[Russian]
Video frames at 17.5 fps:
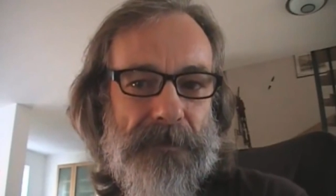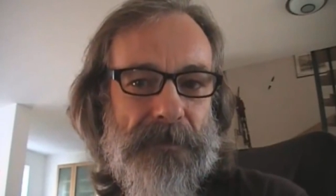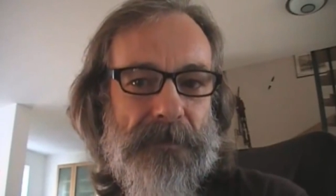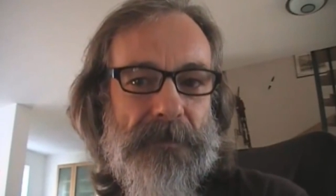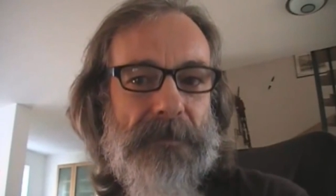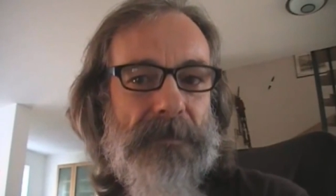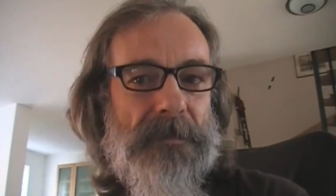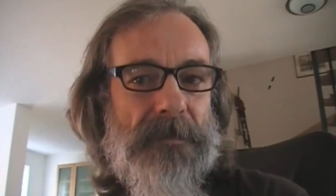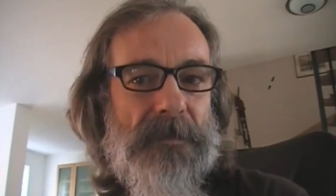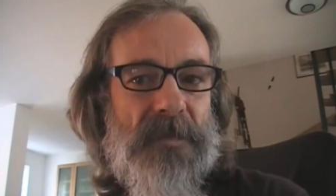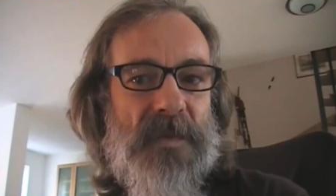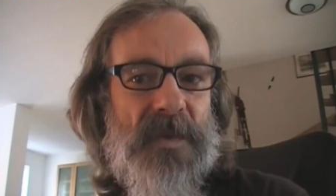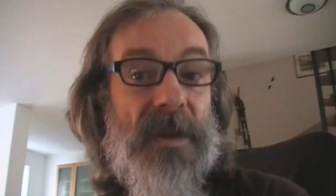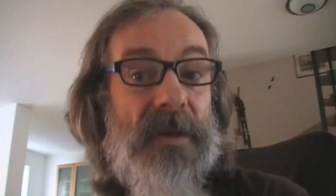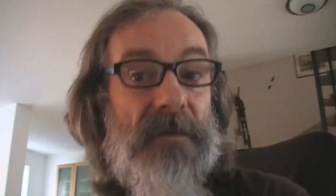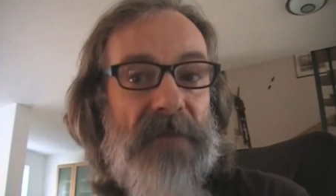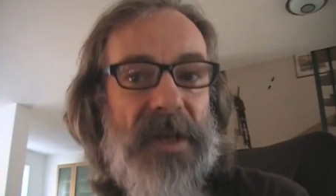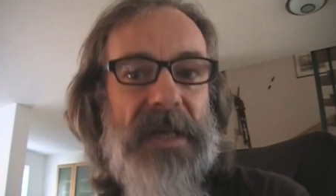Если кем-то
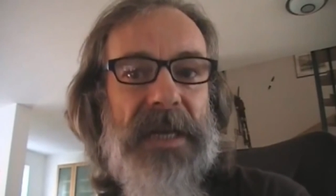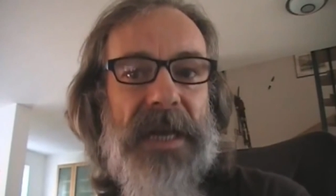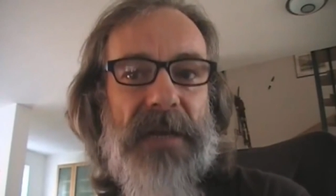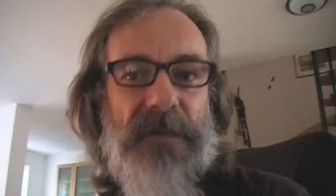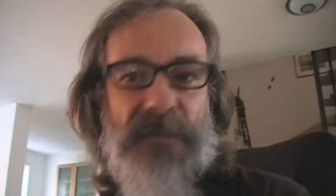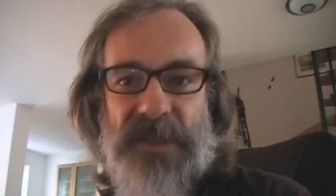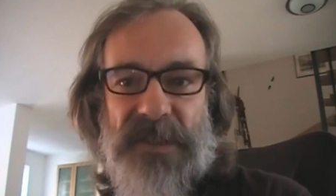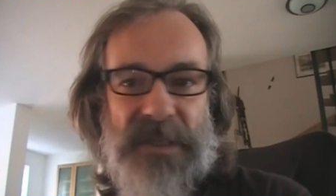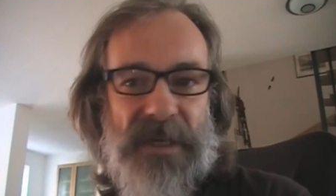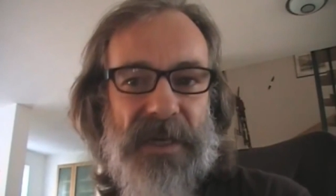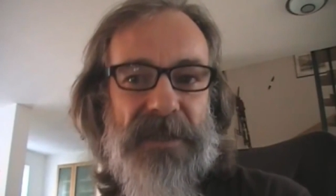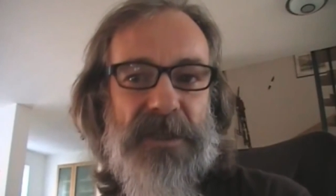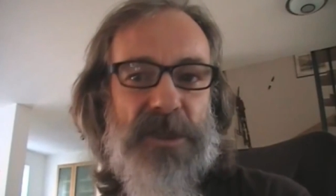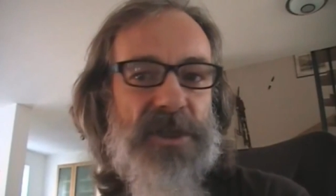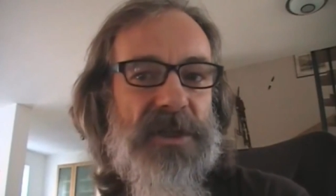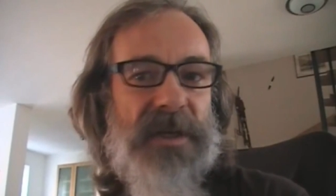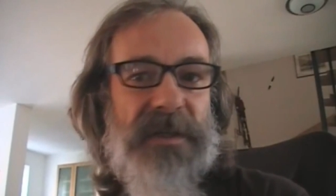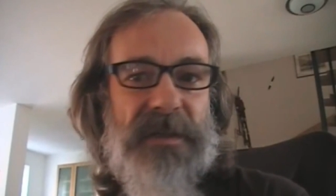и манипулируют, так это
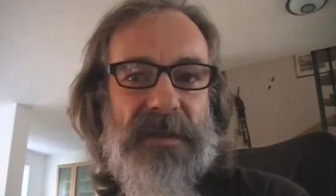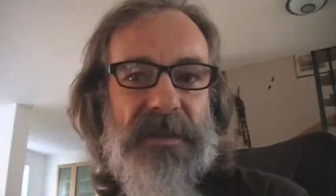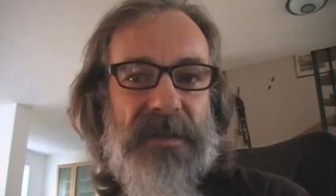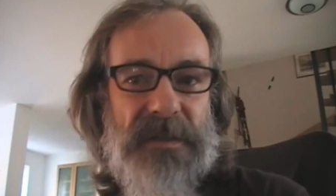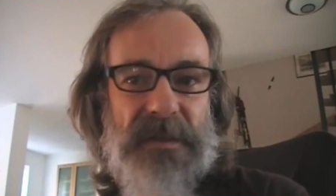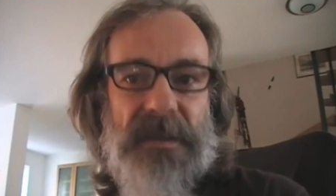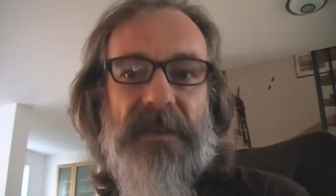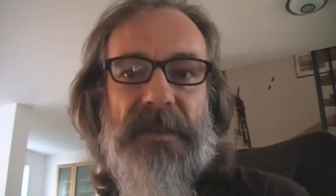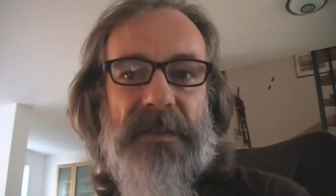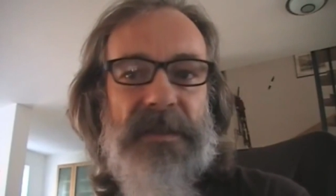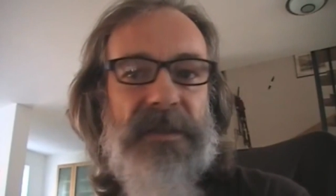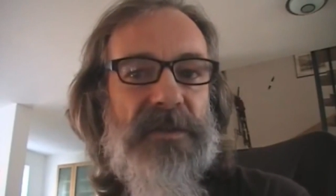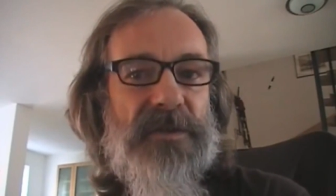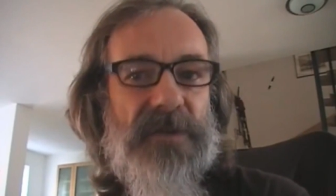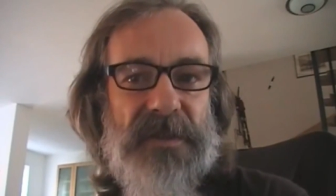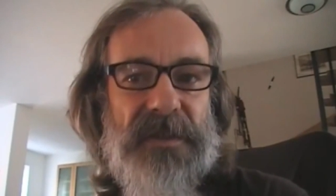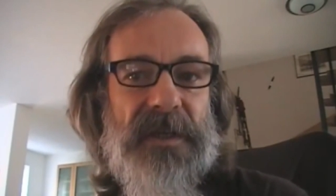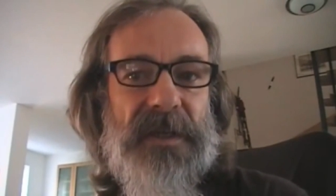западной
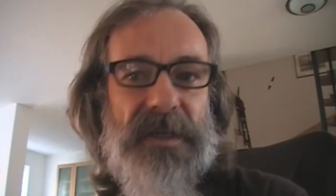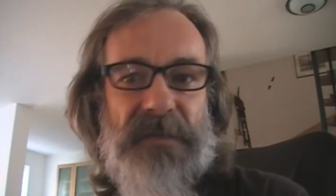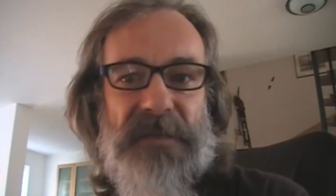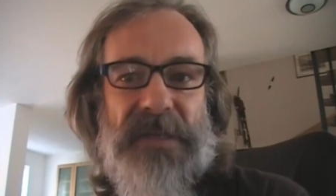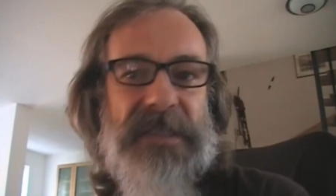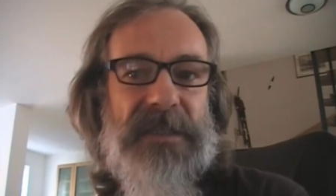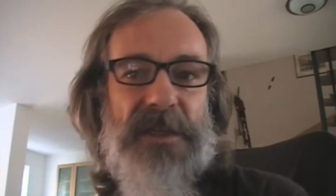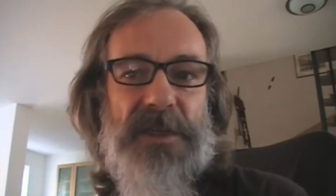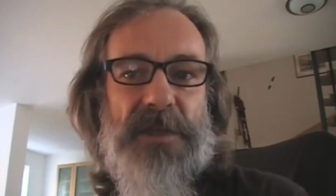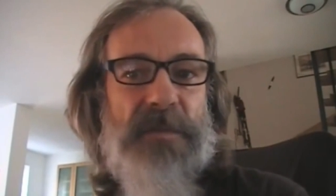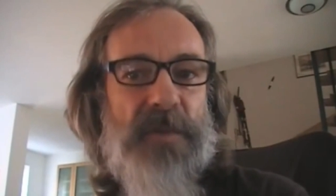пропагандистской прессой.